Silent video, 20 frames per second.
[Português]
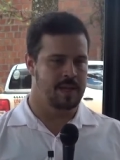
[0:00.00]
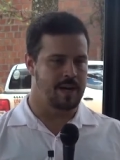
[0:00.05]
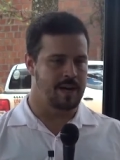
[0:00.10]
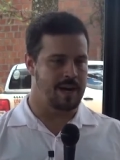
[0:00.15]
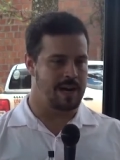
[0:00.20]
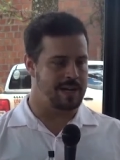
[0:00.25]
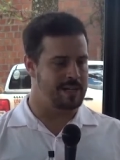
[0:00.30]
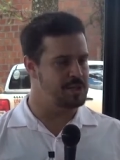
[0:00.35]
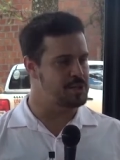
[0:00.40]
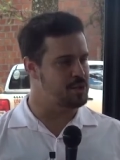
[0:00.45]

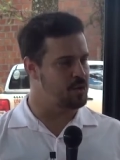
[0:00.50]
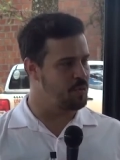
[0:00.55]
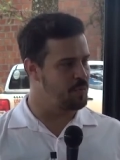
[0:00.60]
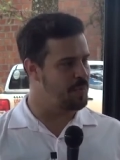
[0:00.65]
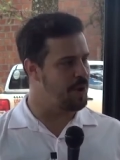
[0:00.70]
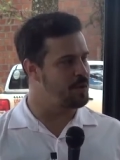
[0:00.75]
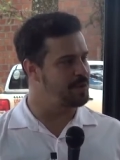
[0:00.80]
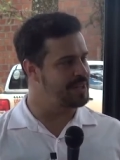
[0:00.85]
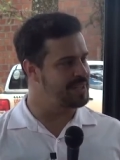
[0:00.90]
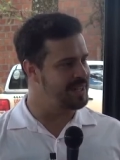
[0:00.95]
Alisson
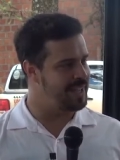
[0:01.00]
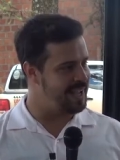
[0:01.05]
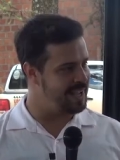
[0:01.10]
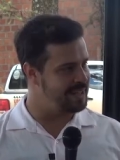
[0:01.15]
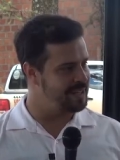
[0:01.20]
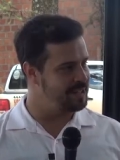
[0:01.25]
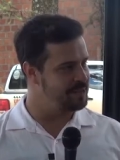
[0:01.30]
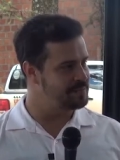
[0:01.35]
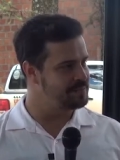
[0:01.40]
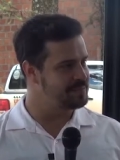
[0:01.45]

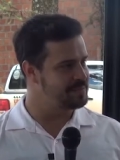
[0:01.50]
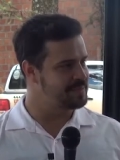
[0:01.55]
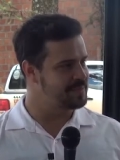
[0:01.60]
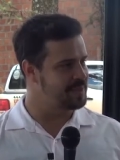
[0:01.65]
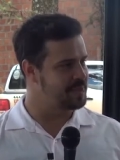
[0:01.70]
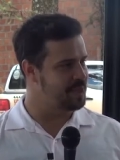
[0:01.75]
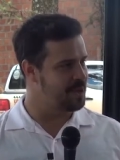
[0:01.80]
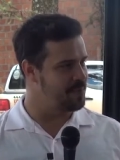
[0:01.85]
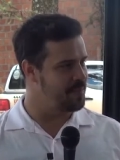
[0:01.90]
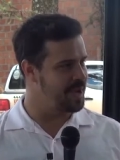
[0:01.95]
Paulinelli,
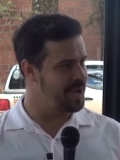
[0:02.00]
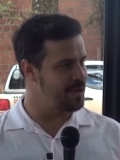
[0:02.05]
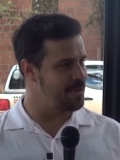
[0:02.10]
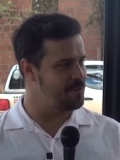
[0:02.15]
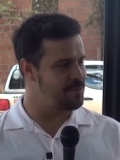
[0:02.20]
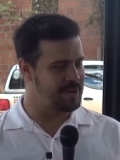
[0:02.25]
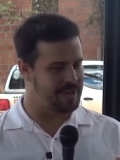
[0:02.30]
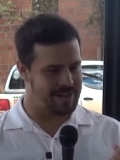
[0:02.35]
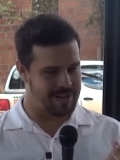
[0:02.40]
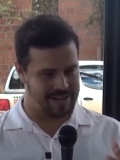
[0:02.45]
também é
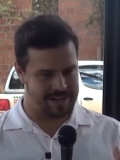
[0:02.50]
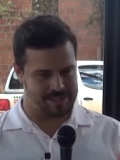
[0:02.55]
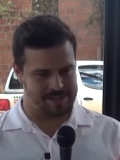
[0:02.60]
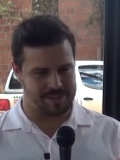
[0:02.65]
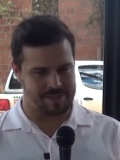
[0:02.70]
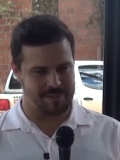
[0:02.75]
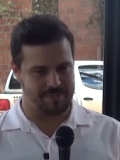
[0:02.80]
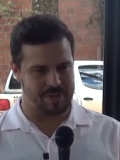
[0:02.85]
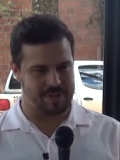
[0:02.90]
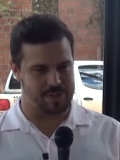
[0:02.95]
um
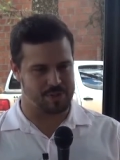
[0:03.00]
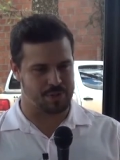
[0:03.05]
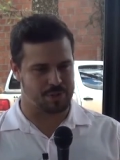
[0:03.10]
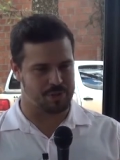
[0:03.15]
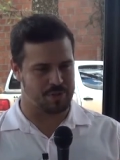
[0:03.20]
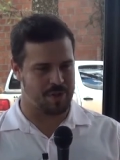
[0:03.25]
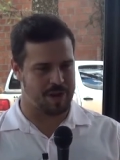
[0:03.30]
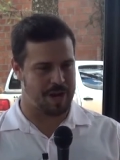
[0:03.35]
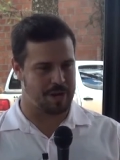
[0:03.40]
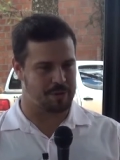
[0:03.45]
grande
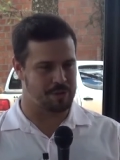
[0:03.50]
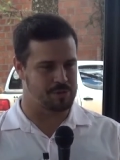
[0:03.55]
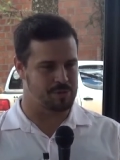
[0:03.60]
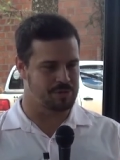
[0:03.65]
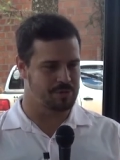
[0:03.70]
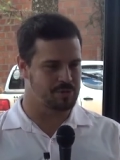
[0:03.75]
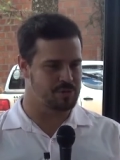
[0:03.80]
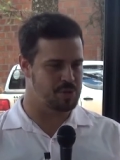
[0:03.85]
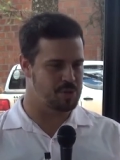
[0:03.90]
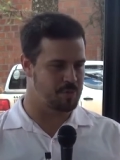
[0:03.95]
defensor do agro,
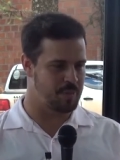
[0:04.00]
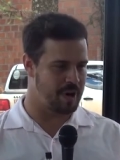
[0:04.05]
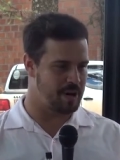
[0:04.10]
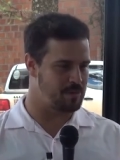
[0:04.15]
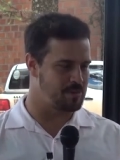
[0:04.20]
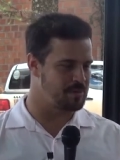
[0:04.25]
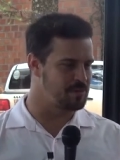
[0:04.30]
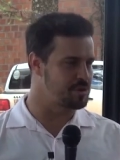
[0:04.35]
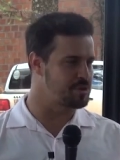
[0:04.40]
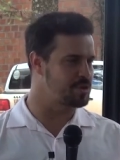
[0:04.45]
um dos
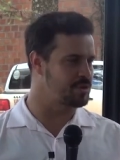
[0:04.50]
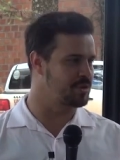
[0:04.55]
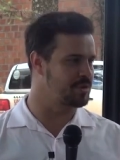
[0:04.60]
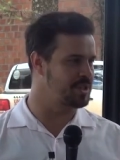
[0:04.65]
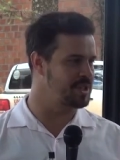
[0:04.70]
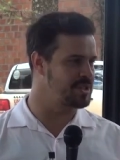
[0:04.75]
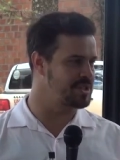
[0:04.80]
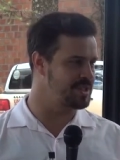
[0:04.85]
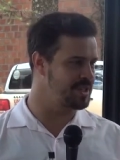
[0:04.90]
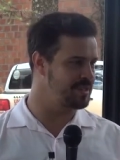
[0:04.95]

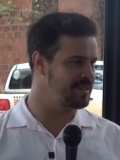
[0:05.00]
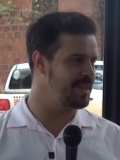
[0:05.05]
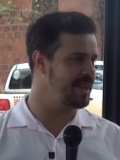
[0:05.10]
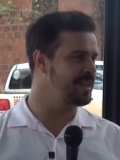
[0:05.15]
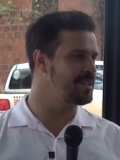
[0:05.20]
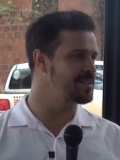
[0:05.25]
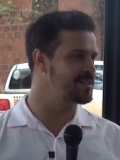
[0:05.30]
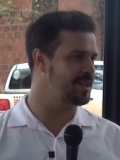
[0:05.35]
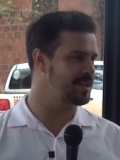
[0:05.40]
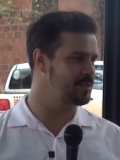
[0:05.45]
precursores,
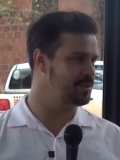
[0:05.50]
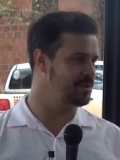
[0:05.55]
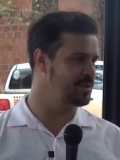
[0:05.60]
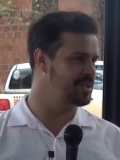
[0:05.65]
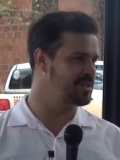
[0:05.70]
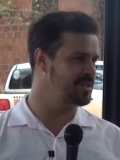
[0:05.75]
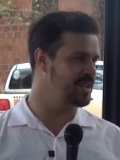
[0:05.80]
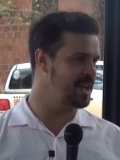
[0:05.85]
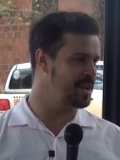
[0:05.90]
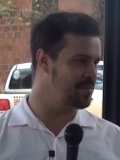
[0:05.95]

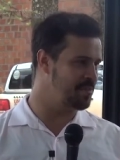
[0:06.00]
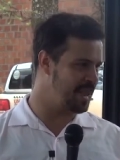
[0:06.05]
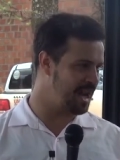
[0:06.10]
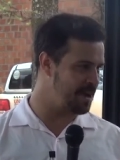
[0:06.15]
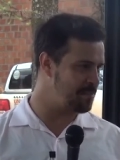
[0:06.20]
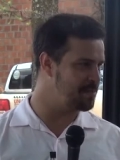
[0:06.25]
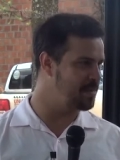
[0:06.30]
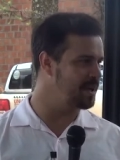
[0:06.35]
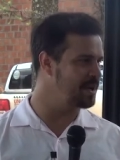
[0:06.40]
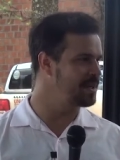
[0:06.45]
idealizadores da
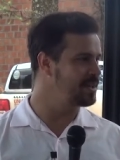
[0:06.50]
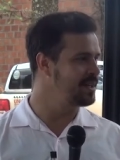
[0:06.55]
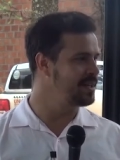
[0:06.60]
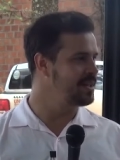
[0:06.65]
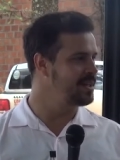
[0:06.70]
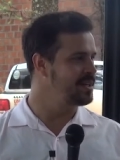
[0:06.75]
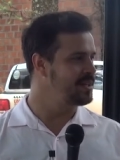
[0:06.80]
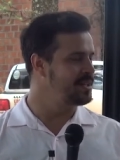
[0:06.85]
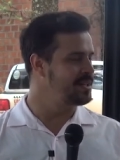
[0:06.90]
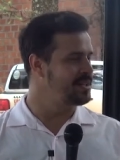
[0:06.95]
Embrapa.
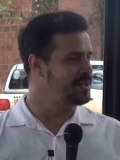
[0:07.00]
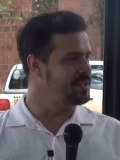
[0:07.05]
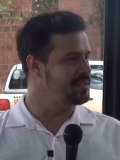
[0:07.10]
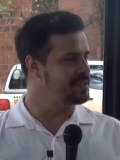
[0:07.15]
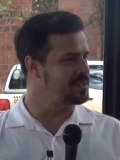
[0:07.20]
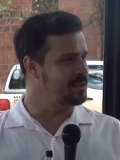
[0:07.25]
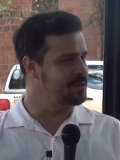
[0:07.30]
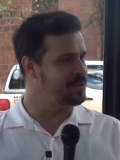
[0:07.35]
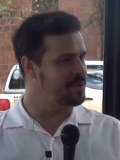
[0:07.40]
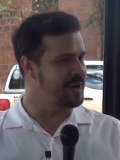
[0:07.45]

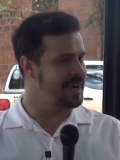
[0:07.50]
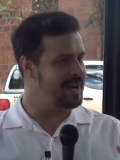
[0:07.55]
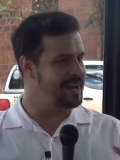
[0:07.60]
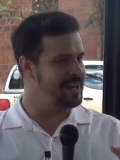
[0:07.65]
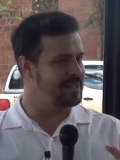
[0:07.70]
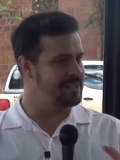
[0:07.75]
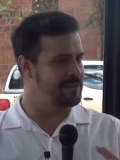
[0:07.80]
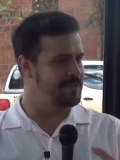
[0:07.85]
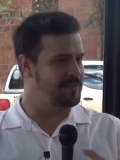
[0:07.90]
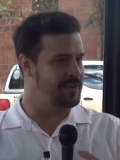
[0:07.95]
Então, um
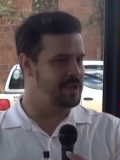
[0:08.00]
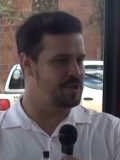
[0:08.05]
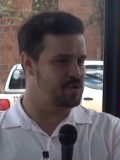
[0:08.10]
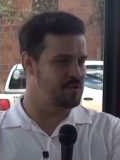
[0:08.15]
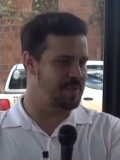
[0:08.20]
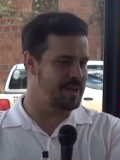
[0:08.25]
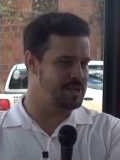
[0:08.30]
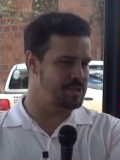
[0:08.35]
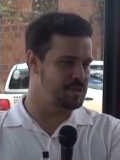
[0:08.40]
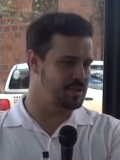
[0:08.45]
cara que fez
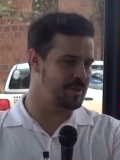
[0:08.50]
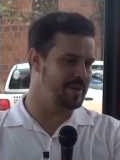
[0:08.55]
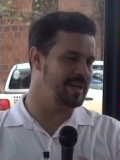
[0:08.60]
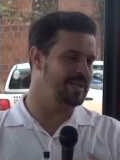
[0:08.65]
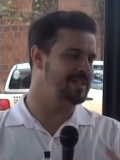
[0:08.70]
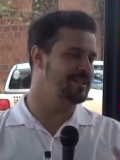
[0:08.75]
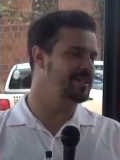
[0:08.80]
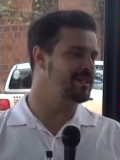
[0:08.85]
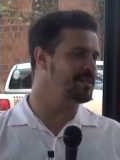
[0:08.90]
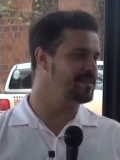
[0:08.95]
uma
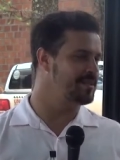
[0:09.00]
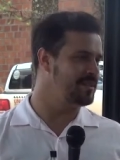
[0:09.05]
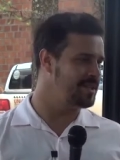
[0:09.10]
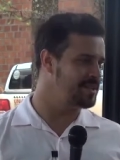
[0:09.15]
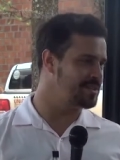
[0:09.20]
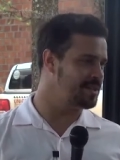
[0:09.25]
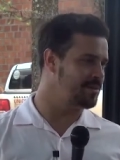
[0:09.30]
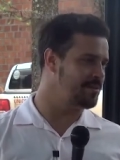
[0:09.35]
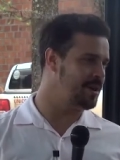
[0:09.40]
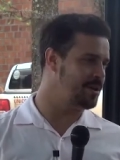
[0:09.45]
história
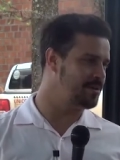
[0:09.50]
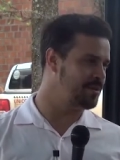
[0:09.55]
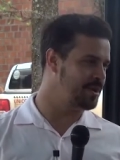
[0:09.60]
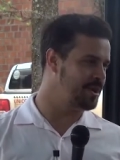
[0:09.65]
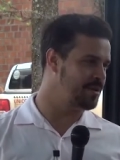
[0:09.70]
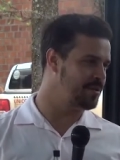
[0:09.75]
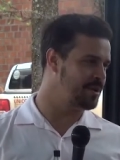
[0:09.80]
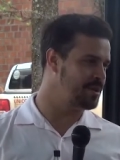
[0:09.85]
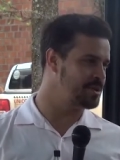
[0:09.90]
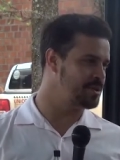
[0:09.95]
gigantesca no
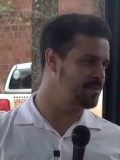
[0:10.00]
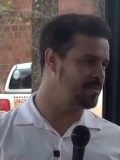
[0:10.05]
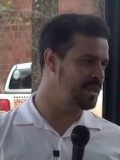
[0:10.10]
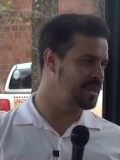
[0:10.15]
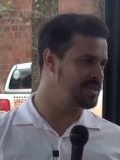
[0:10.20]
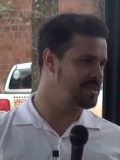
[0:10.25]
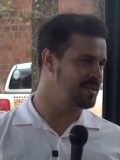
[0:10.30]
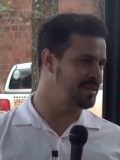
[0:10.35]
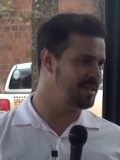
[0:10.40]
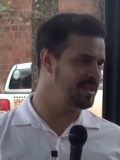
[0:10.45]
agronegócio
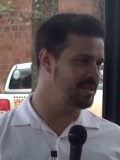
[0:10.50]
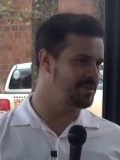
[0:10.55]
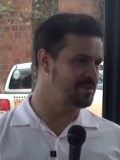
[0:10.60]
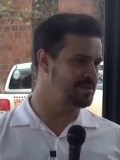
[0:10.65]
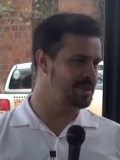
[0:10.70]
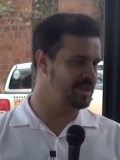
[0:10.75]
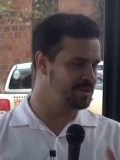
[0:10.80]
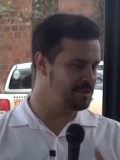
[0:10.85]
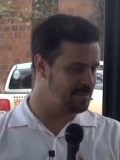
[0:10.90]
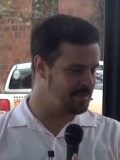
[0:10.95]
brasileiro,
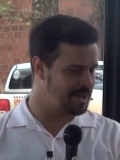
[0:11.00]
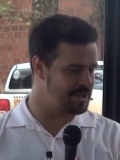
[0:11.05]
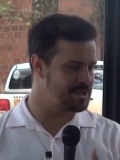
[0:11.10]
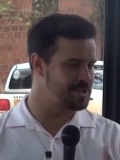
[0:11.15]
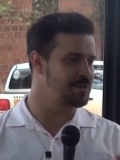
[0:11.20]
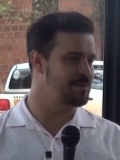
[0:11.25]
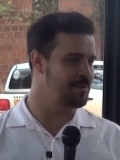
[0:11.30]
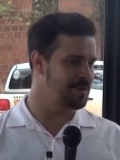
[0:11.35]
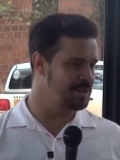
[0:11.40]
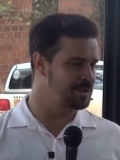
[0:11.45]
tanto
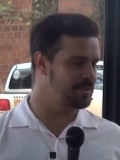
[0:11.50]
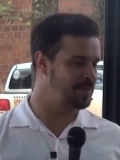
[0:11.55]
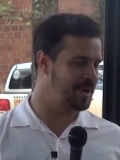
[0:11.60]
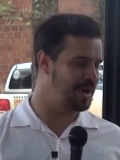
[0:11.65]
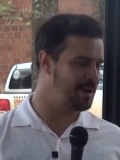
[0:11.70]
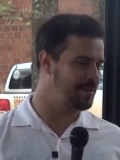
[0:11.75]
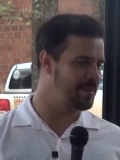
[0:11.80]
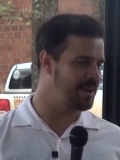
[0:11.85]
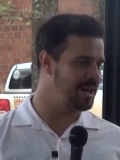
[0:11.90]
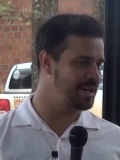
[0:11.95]
Brasil quanto
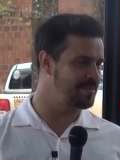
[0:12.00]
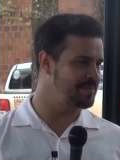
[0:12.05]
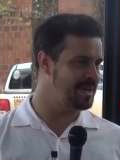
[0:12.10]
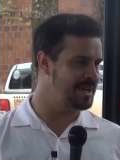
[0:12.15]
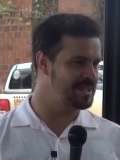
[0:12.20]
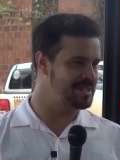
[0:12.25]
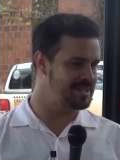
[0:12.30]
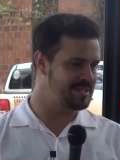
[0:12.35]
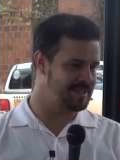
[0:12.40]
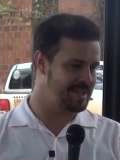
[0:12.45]
Paraguai,
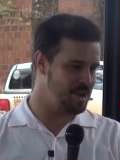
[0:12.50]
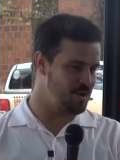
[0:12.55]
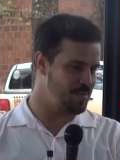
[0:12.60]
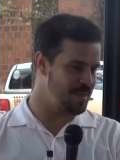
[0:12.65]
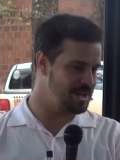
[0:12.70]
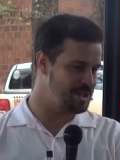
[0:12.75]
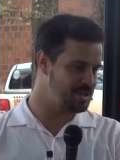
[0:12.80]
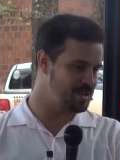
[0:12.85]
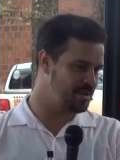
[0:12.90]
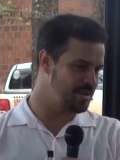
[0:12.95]
mas tem
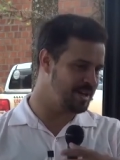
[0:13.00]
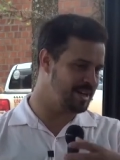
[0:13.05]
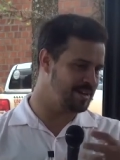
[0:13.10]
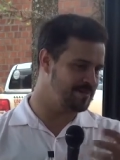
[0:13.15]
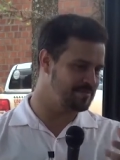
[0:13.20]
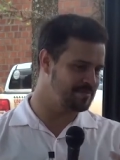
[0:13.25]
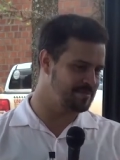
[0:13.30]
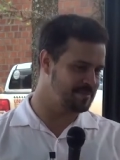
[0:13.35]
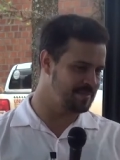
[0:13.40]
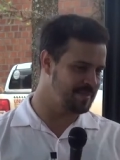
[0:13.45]
uma
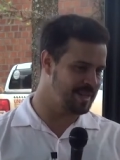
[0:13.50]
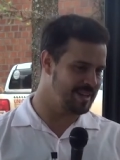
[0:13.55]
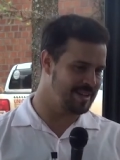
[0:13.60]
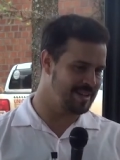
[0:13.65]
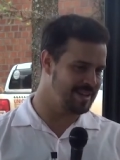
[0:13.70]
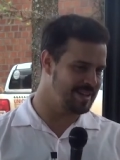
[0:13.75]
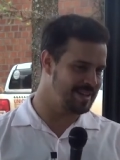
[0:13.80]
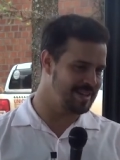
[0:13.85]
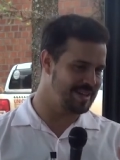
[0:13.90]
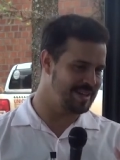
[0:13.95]
história
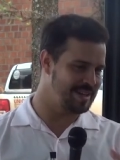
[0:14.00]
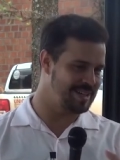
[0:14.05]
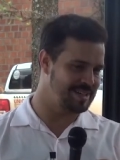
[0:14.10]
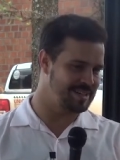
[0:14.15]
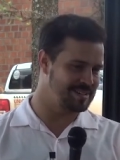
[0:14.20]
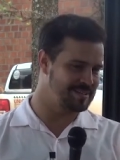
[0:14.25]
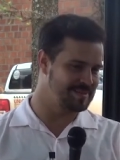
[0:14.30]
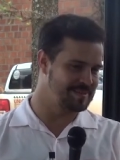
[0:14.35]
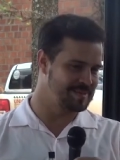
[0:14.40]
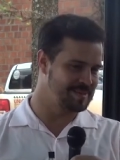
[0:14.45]
é,